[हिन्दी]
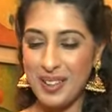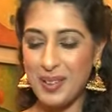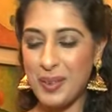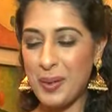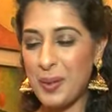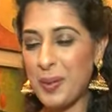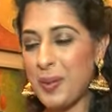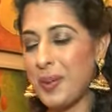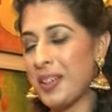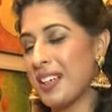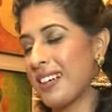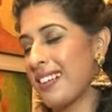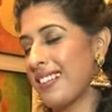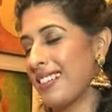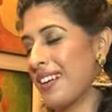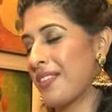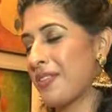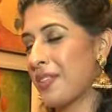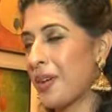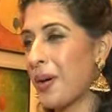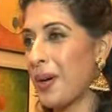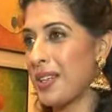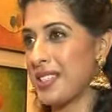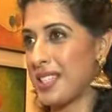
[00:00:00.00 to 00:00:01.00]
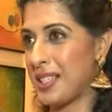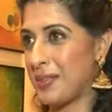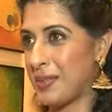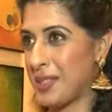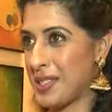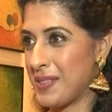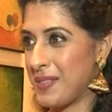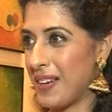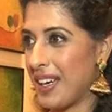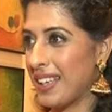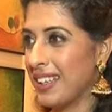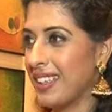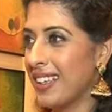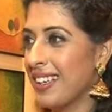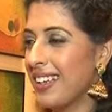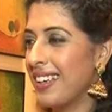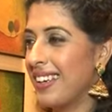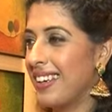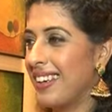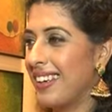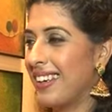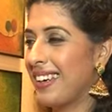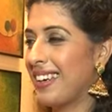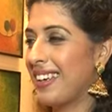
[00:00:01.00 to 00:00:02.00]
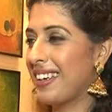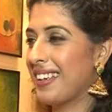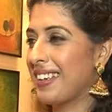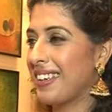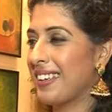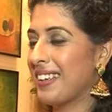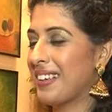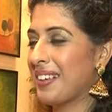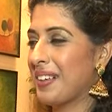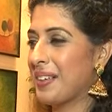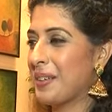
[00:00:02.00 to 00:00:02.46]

तो ऑफ कोर्स इट वाज फन लेकिन